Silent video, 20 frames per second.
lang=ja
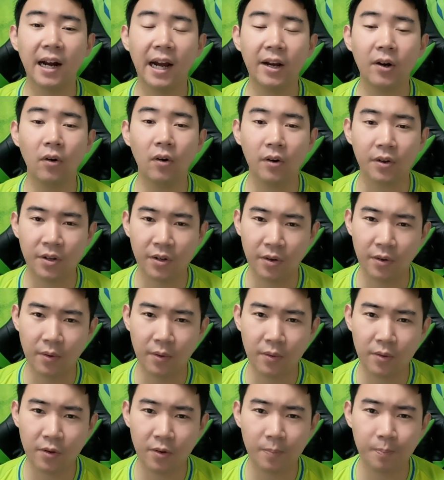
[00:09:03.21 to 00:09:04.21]
開を
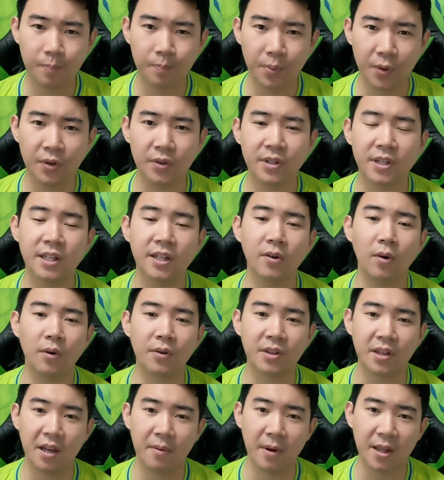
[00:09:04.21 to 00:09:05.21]
90分披
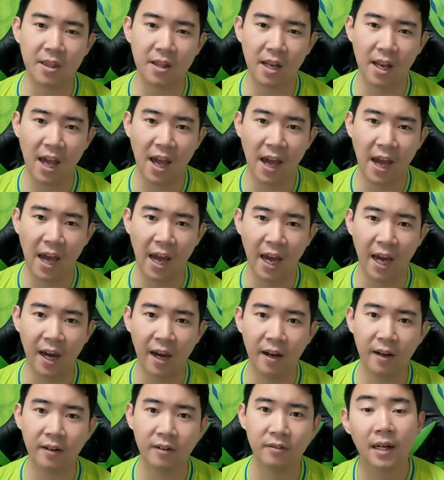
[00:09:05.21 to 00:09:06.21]
露していましたね。
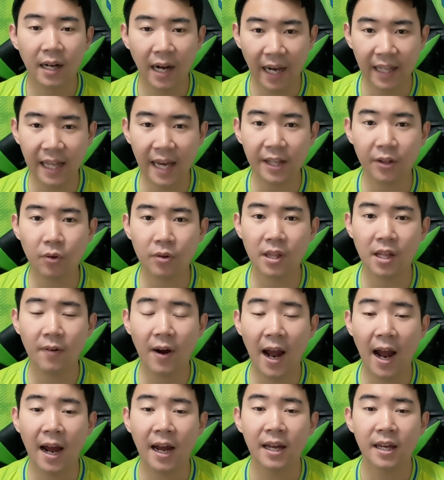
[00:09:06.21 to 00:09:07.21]
課題として
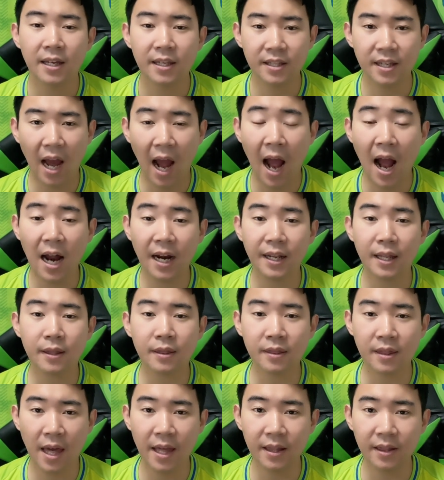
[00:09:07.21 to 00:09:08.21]
は、やはり
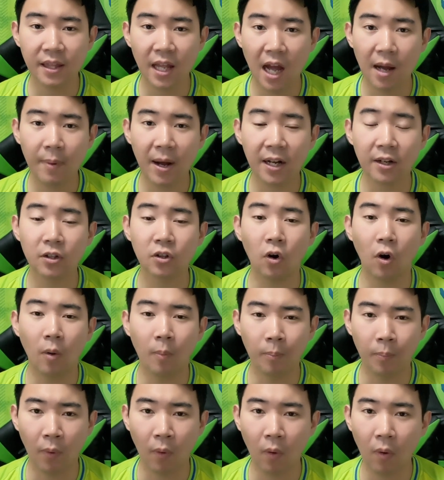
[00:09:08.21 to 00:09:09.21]
センターバックの
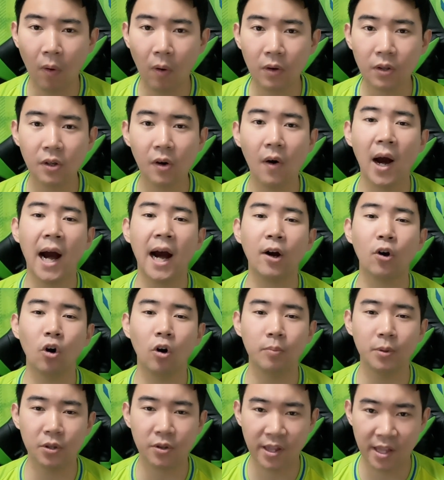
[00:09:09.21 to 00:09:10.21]
ボールを
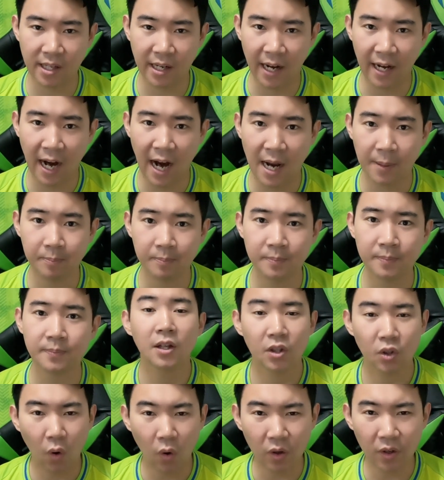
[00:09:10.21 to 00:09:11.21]
運ぶ力。
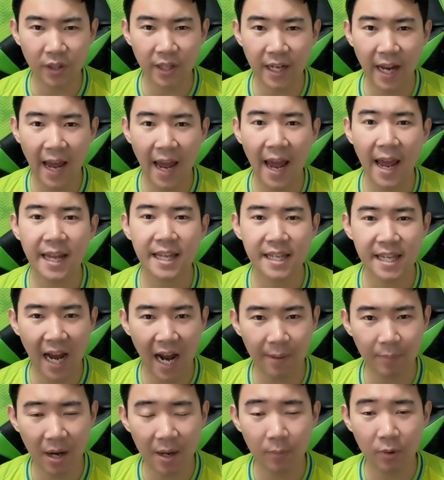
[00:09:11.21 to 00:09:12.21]
特にね、
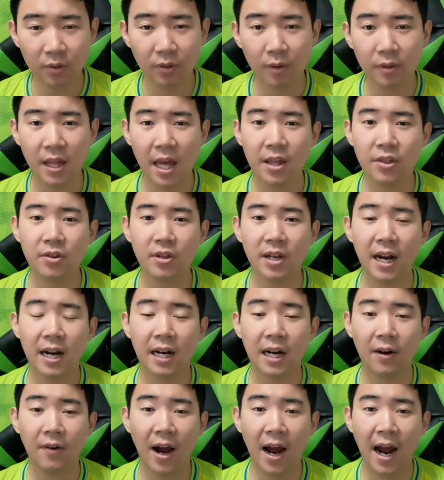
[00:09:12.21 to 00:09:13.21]
山本選手な
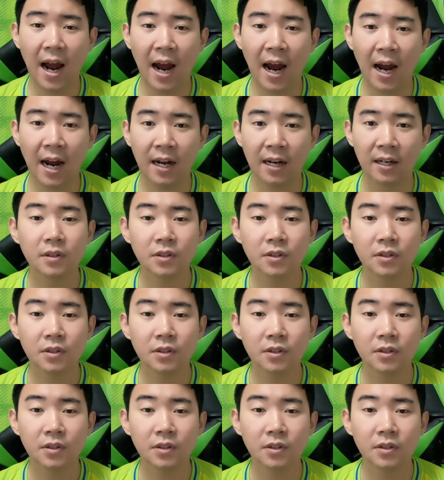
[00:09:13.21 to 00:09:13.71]
んかは、